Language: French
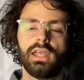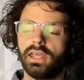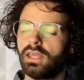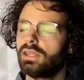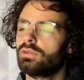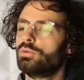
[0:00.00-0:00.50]

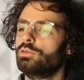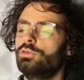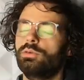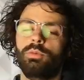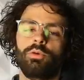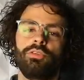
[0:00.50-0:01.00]
et de
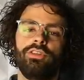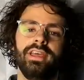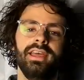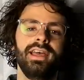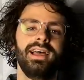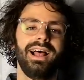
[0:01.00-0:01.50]

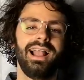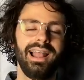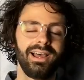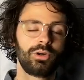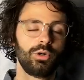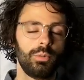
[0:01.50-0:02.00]
demander
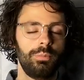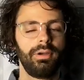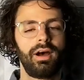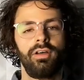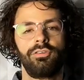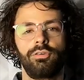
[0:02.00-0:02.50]
la
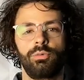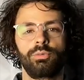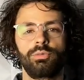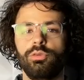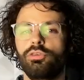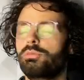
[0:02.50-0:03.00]

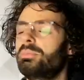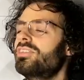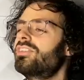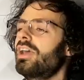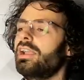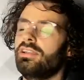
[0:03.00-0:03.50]
coopération de
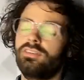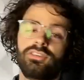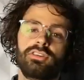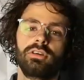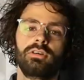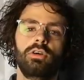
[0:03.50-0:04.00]

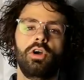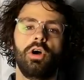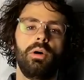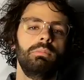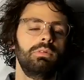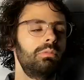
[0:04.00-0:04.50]
spécialistes
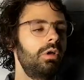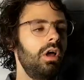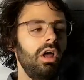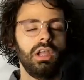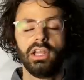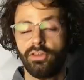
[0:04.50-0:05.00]
comme
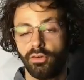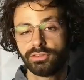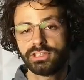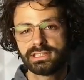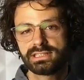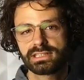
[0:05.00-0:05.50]
les
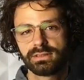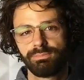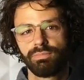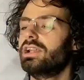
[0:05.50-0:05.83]
dentistes,